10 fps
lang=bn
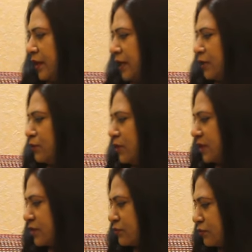
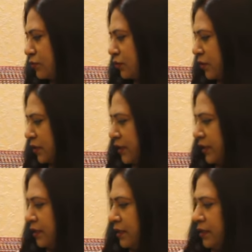আনোয়ারা সৈয়দ হকের